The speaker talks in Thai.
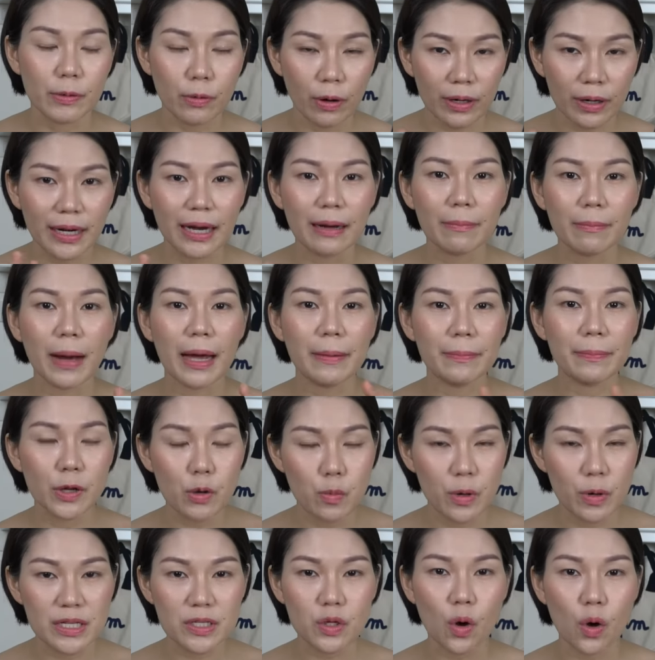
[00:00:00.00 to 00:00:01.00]
ค่อนข้างมันผิ
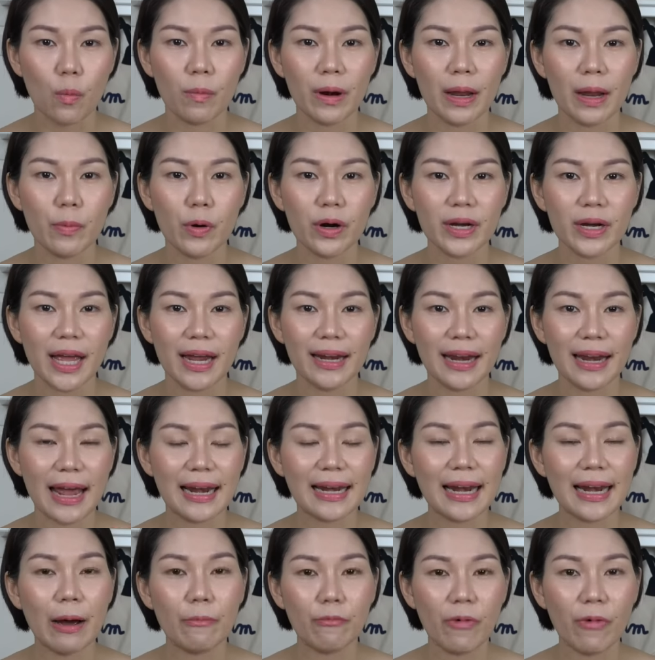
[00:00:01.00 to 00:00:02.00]
วผสมอะไรพวกนี้
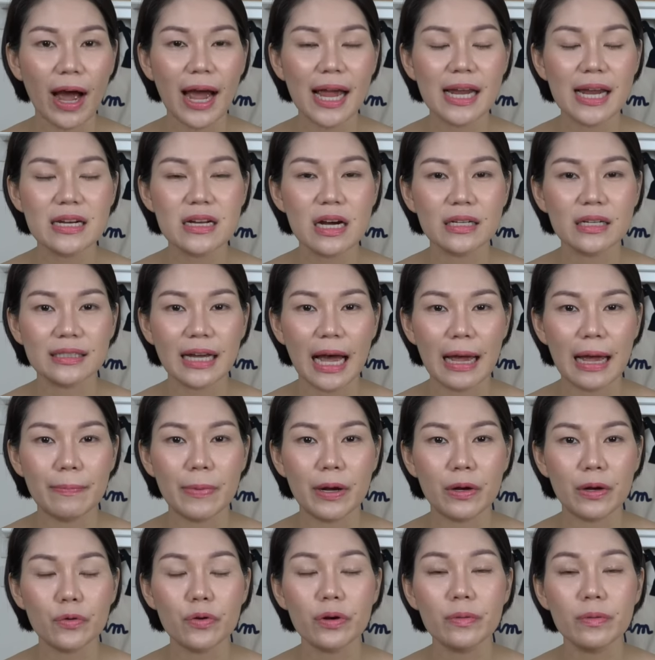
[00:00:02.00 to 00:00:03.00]
แนะนำว่าให้เลือกใช้
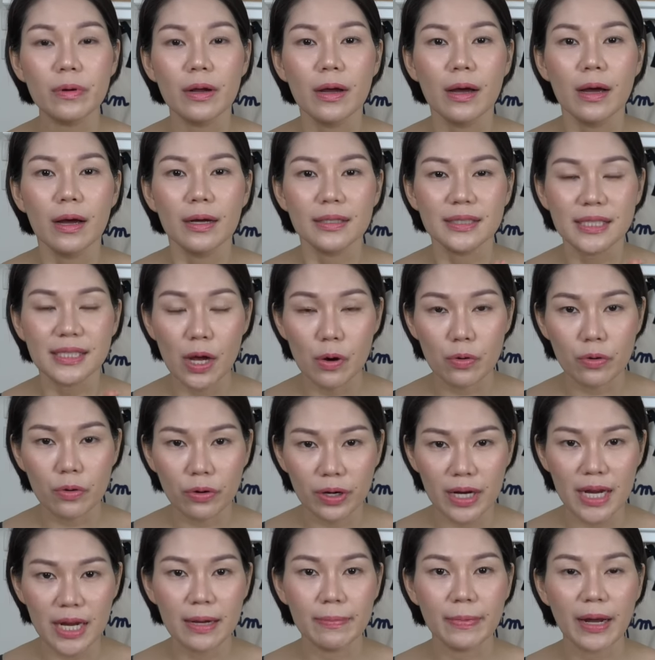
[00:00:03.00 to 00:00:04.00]
เป็นรุ่นเจล
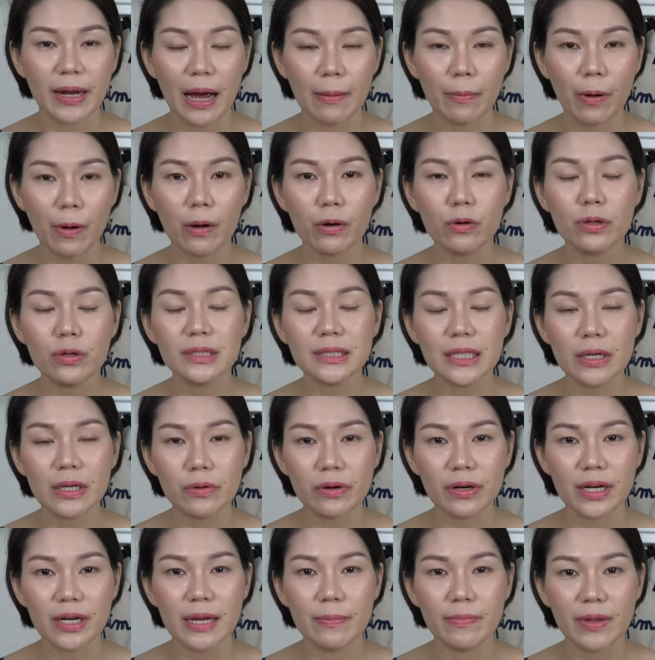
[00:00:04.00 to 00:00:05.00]
ครีมนะคะเพราะรุ่นเจล
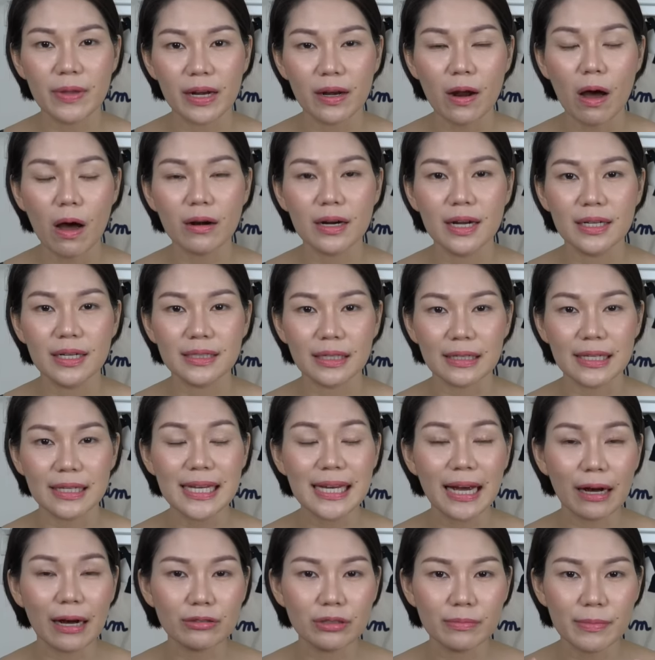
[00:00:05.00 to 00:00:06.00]
ครีมเนี่ยนอกเหนือจาก
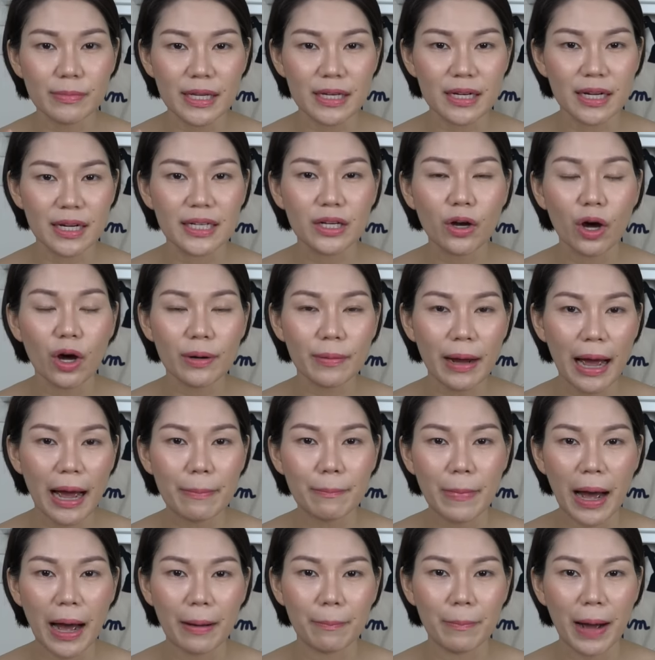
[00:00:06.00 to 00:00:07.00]
ที่เขาจะมีเนื้อที่ค่อนข้า
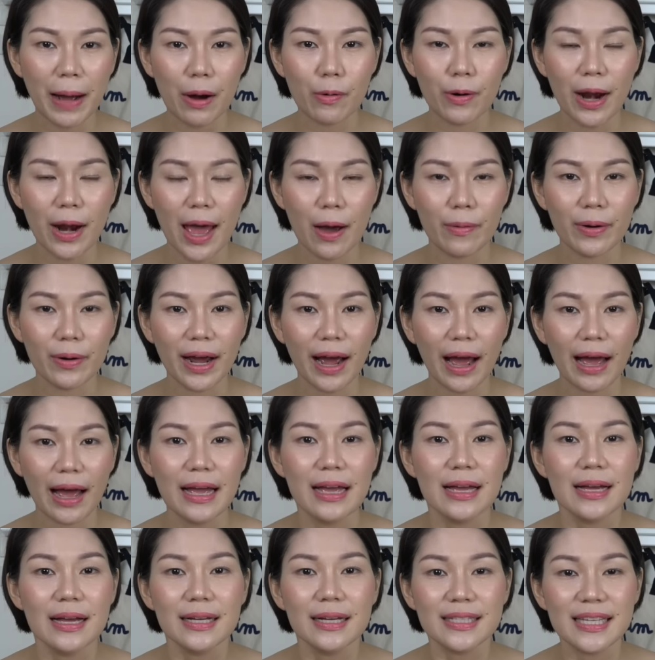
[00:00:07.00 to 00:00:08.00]
งบางเบาแล้วนะคะ
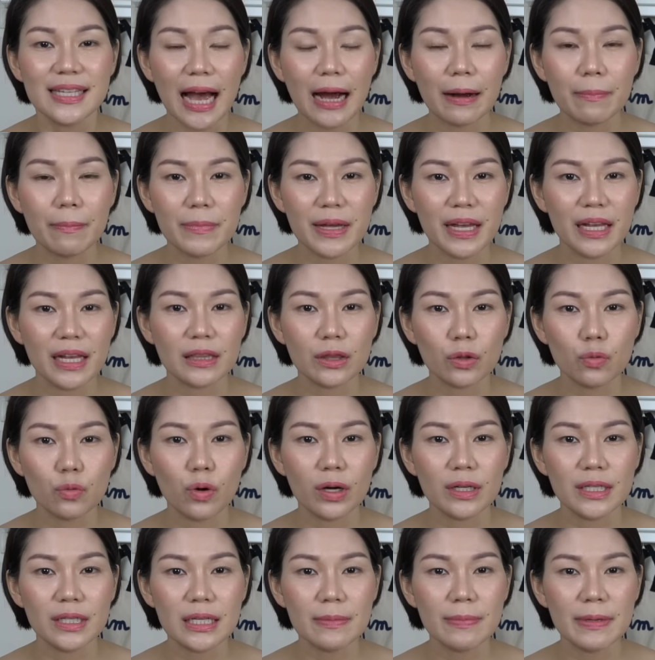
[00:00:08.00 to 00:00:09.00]
ยังมีตั
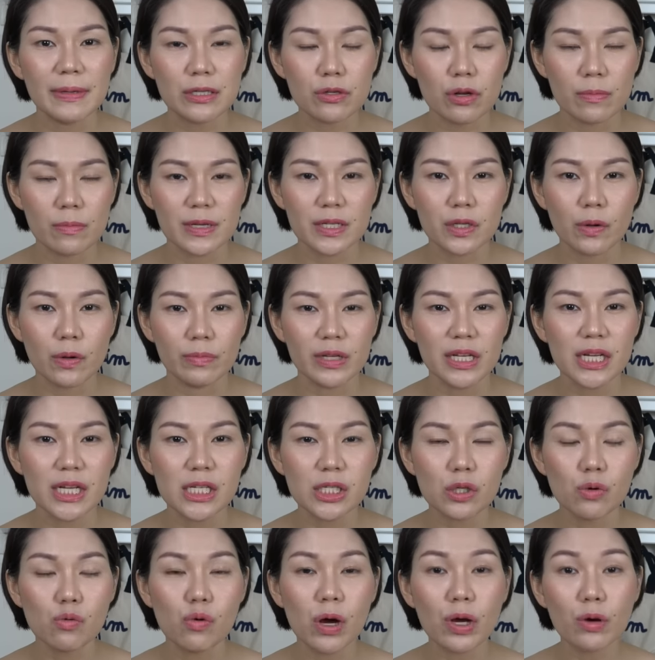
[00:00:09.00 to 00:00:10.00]
วที่เป็นส่วนผสมที่
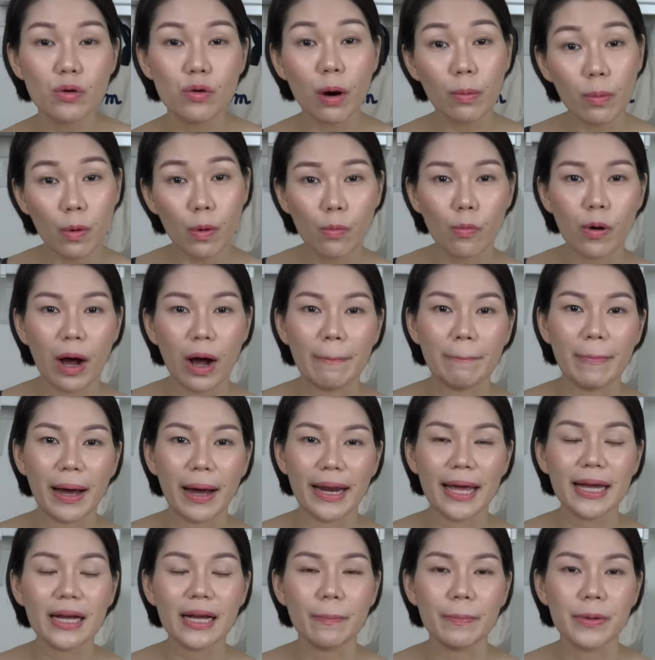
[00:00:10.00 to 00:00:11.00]
ช่วยควบคุมความมั
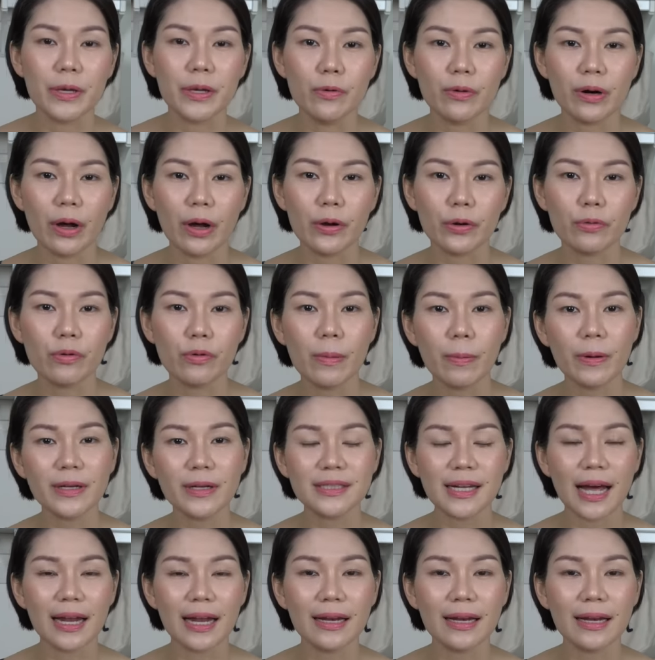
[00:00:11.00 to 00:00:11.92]
นให้กับผิวเราด้วยเพราะฉะ